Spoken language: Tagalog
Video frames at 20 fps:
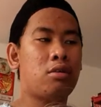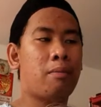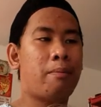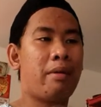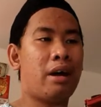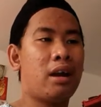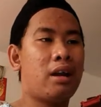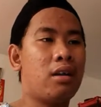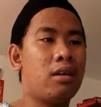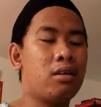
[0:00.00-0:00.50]
yung
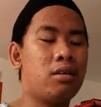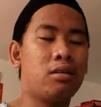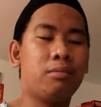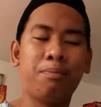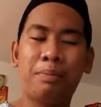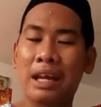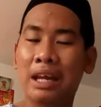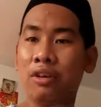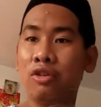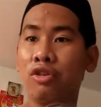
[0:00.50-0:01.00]
parang
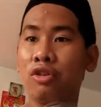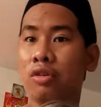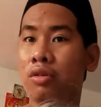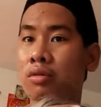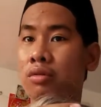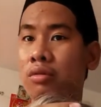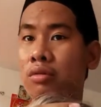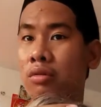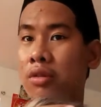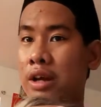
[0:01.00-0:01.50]
pino
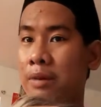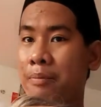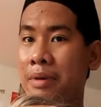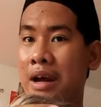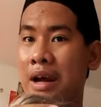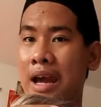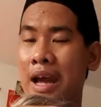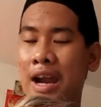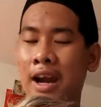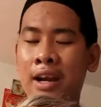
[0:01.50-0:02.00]
yung
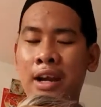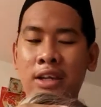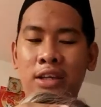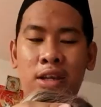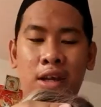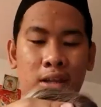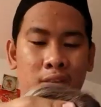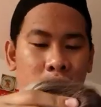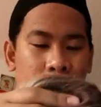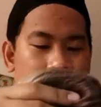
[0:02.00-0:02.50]
pagkahanap
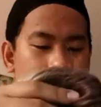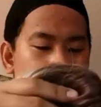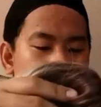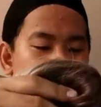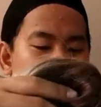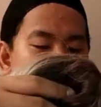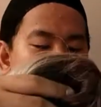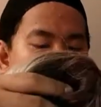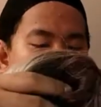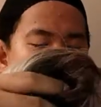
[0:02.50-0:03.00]
niya. Ito
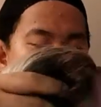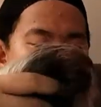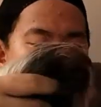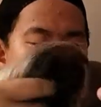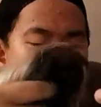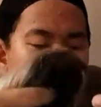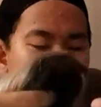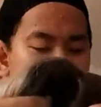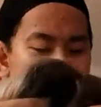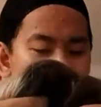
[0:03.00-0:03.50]
hindi guys
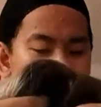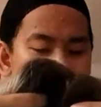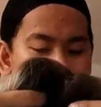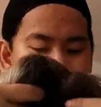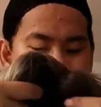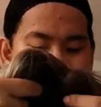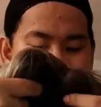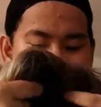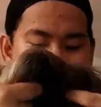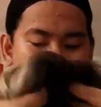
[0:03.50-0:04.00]
kasi
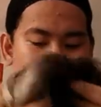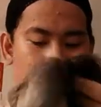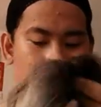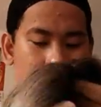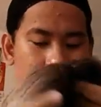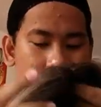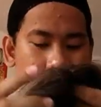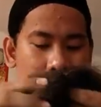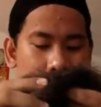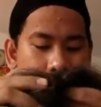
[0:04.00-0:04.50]

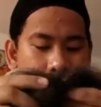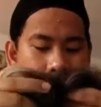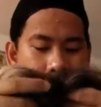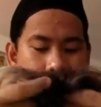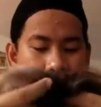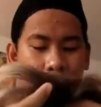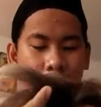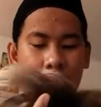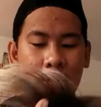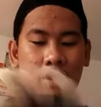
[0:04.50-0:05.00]

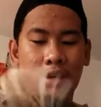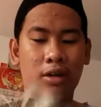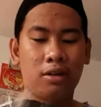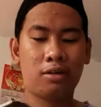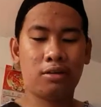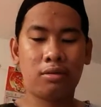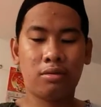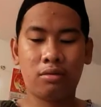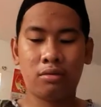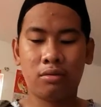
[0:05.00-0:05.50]
ito siya
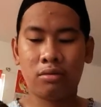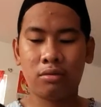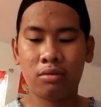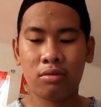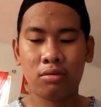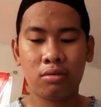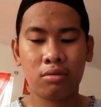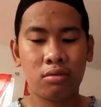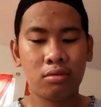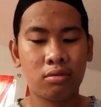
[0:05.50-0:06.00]
guys
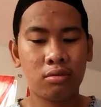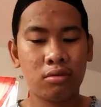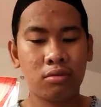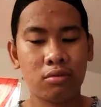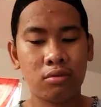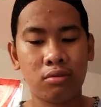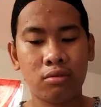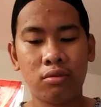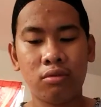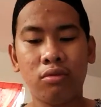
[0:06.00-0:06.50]
oh.
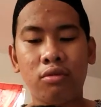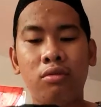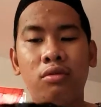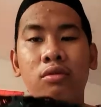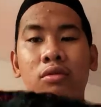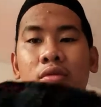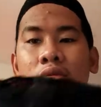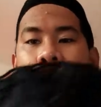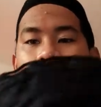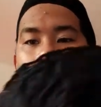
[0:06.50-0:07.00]

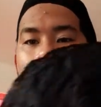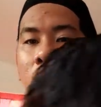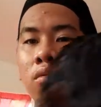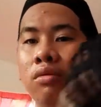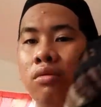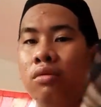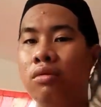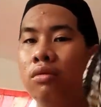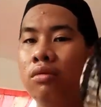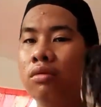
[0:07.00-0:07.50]

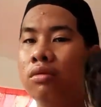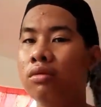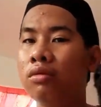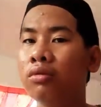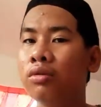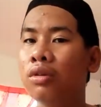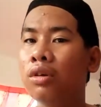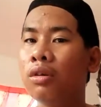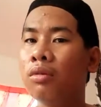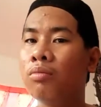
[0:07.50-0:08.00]

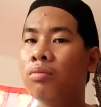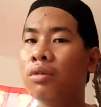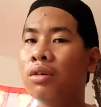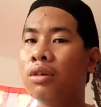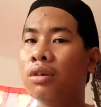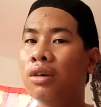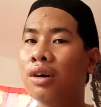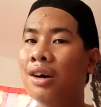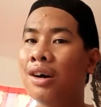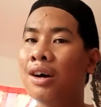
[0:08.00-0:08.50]
Oh, di ba
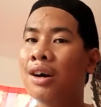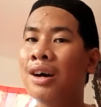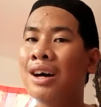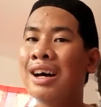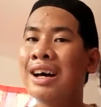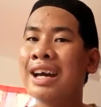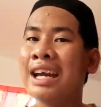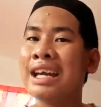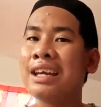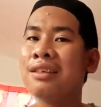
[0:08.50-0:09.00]

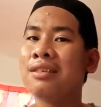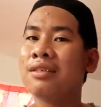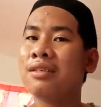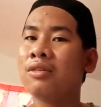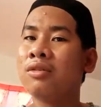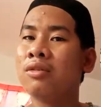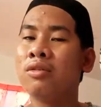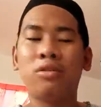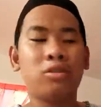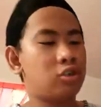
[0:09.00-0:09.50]
guys?
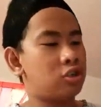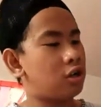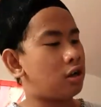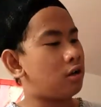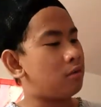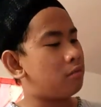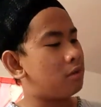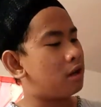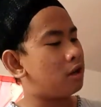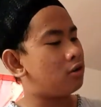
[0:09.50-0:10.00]
Oh,
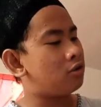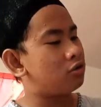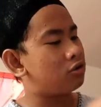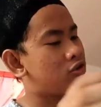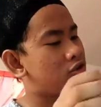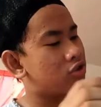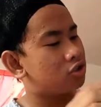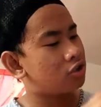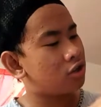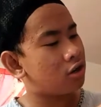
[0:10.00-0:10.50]
tsaka meron
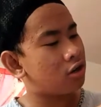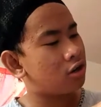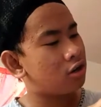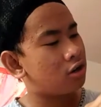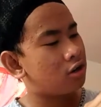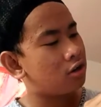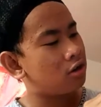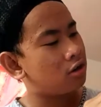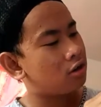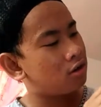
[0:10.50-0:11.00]

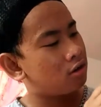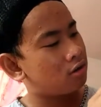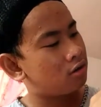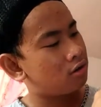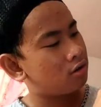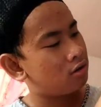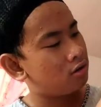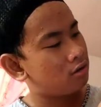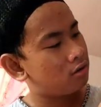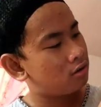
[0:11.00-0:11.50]

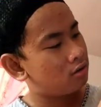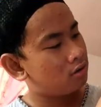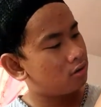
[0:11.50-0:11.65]
siyang